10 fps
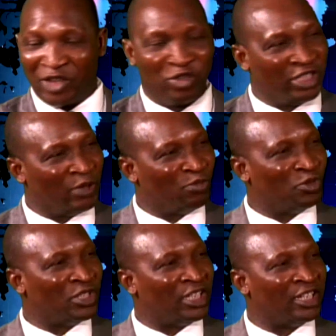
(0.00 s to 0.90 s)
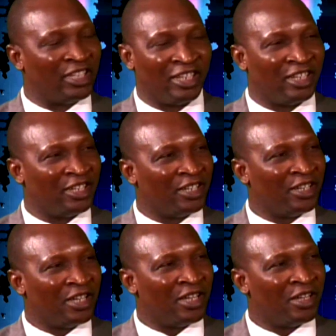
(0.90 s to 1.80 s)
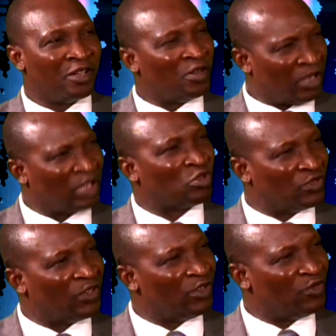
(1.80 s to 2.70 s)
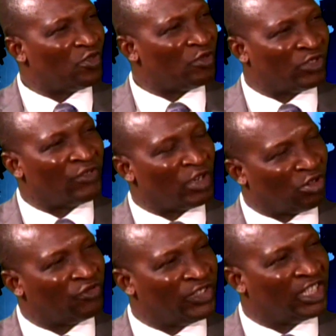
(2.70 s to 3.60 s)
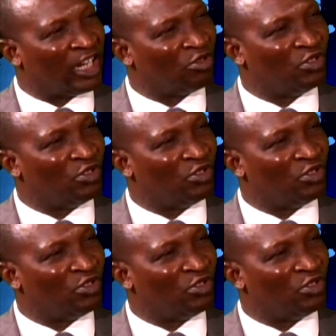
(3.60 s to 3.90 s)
que j'ai posé, est-ce que vous avez une fois, vous avez encore visité la Côte